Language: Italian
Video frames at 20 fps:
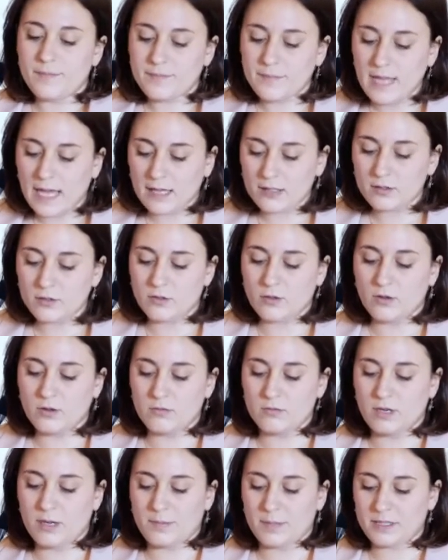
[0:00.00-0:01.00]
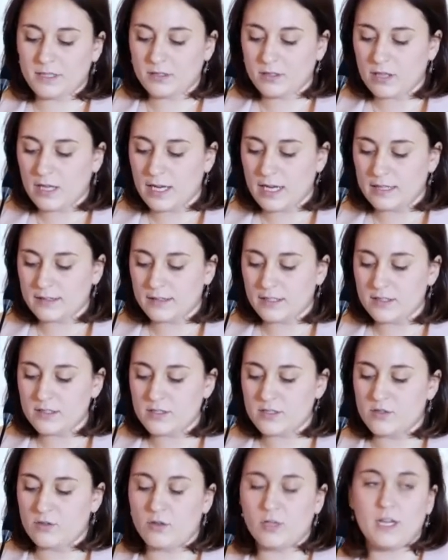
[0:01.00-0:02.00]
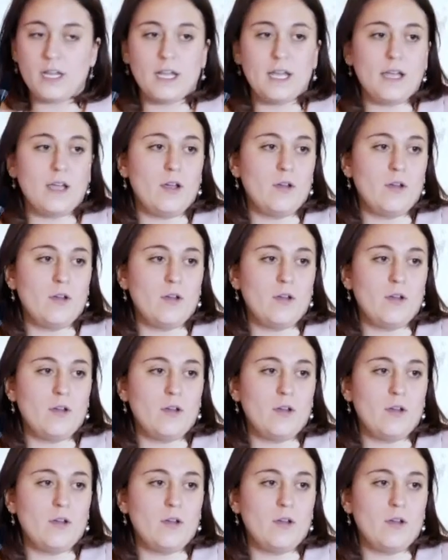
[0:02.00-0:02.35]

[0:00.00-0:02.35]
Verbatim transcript: dando una particolare attenzione